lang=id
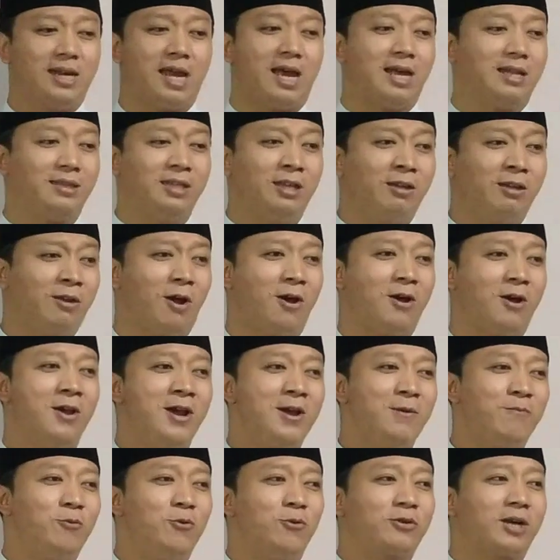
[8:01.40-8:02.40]

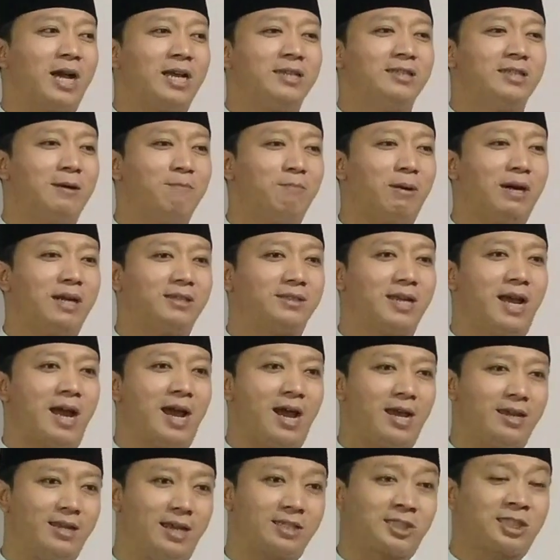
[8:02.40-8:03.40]
nadiroh mukanya
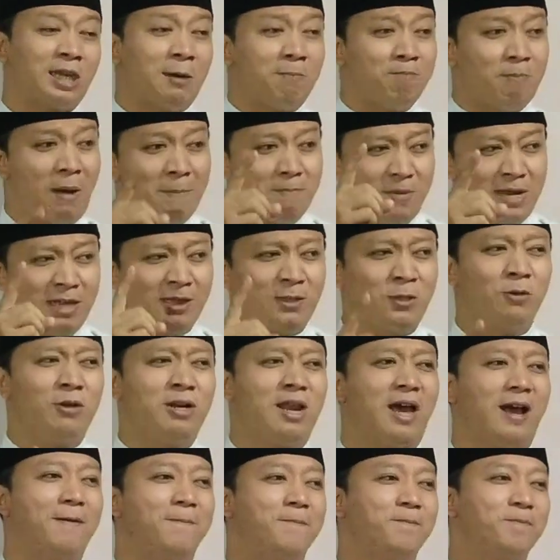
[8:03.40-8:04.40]
bercahaya sebab
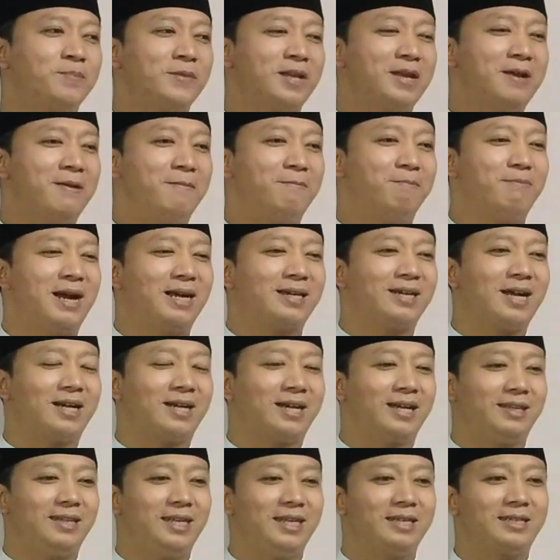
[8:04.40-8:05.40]
itulah maka
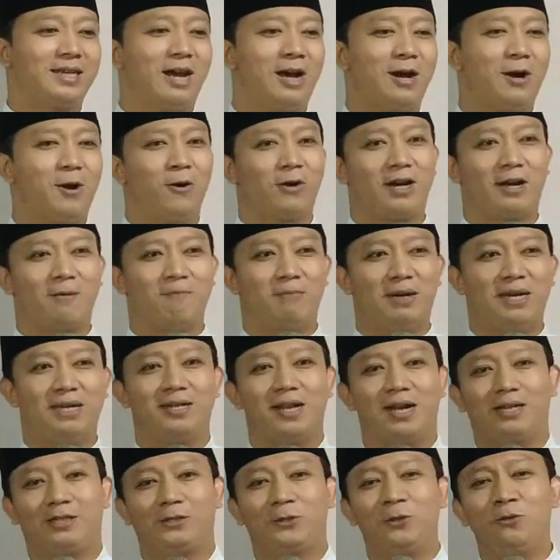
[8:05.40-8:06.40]
ketika orang
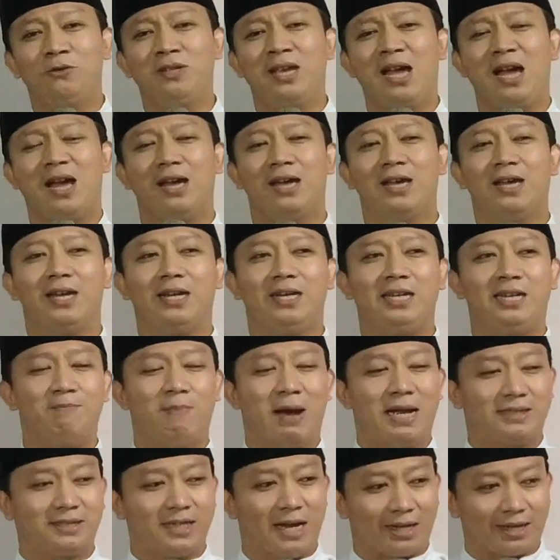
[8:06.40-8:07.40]
meninggal dunia
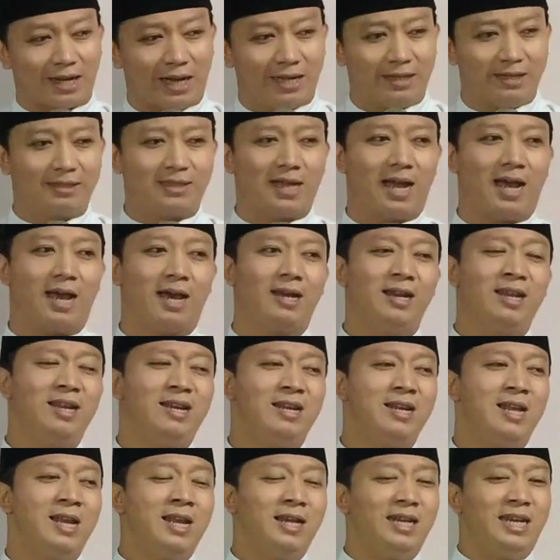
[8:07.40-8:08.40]
dibacakan
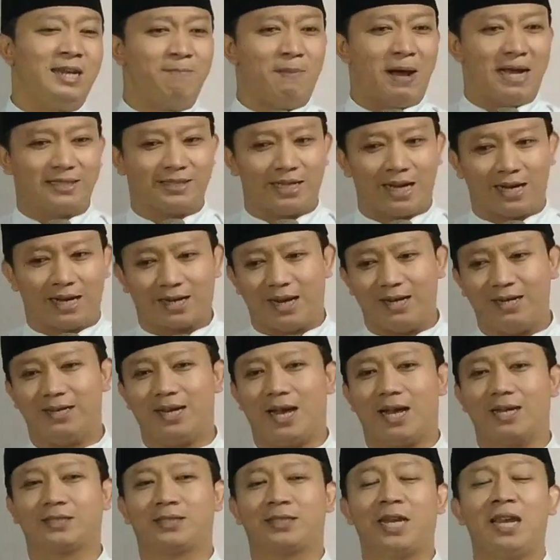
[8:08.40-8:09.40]
tahlil, dibacakan
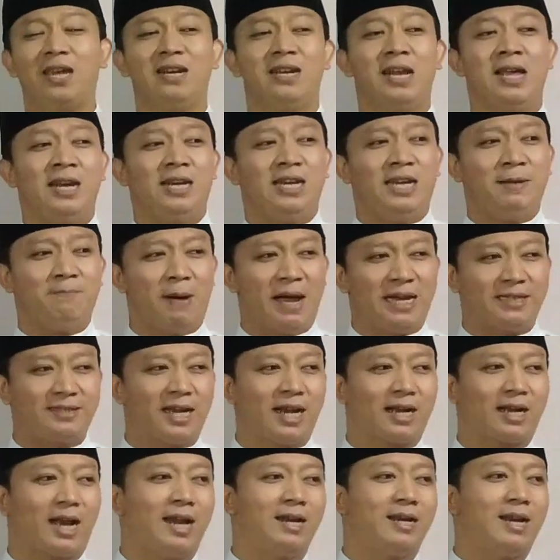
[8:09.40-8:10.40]
yasin,
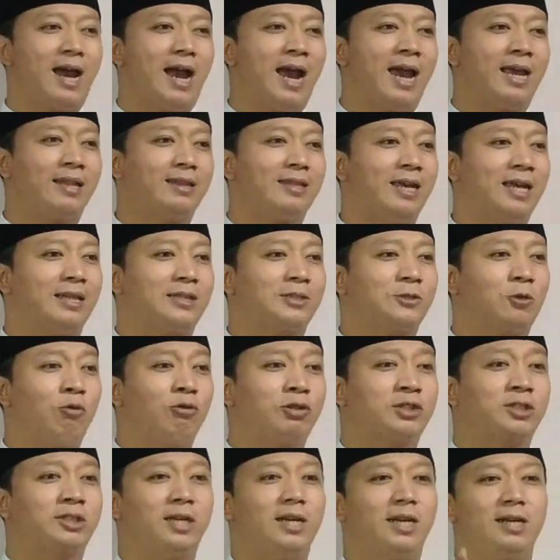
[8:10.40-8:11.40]
dibacakan ayat-ayat
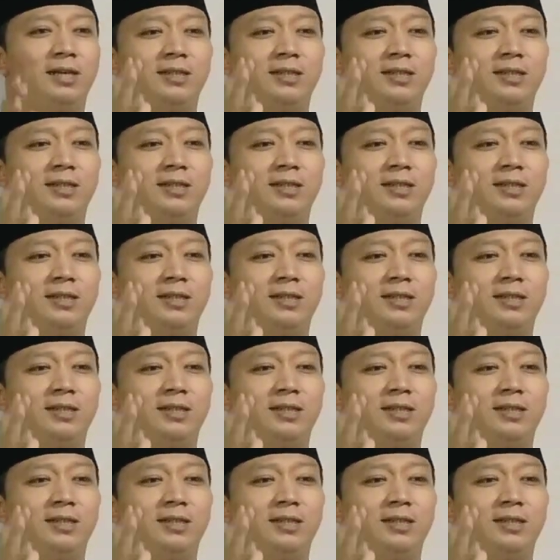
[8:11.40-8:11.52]
kursi